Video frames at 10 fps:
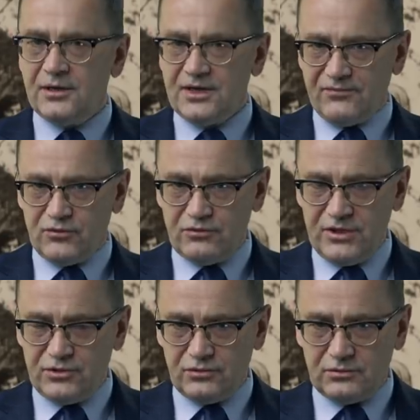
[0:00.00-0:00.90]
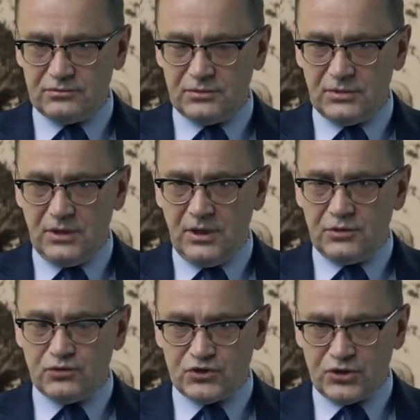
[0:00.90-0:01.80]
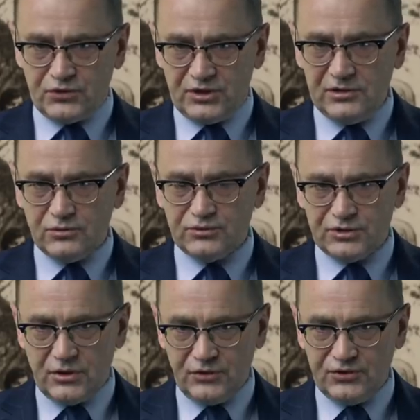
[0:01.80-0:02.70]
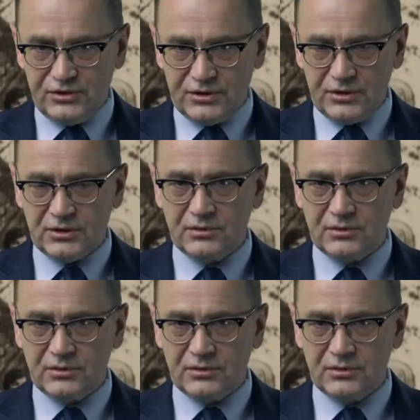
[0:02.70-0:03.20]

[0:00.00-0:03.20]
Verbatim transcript: Na Wołyniu już od kilku tygodni